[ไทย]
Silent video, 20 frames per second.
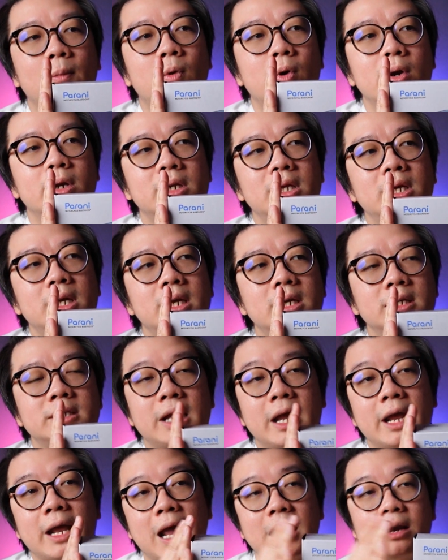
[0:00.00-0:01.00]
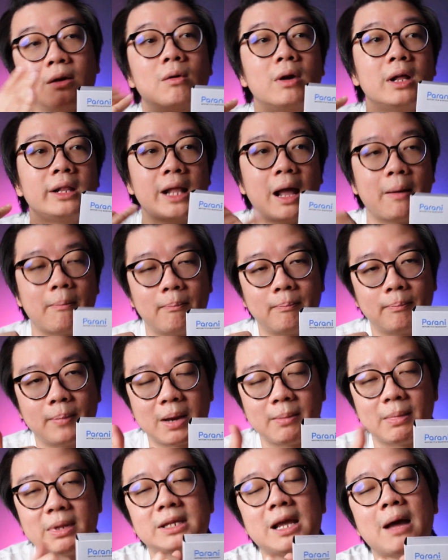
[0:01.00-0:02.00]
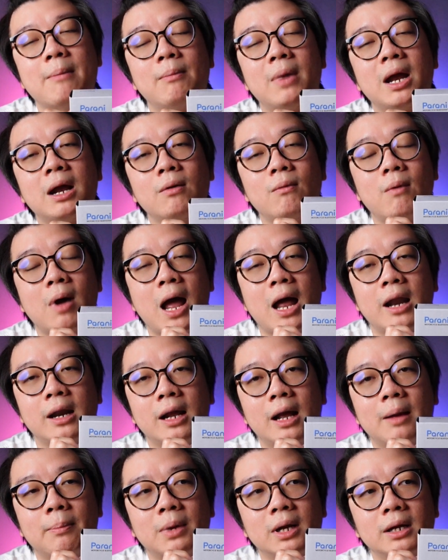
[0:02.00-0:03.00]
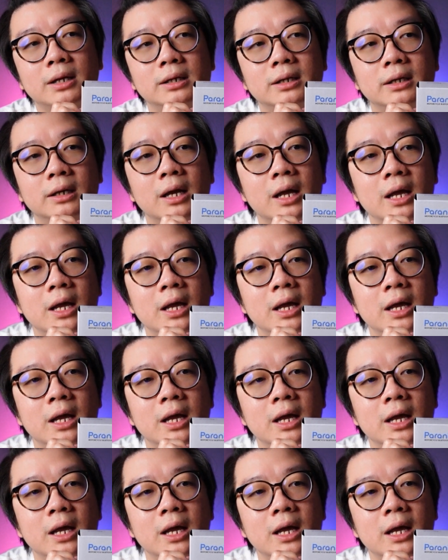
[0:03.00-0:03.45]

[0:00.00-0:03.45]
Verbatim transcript: คนที่ใช้งานโทรศัพท์เป็นประจำมากกว่านะครับก็คือ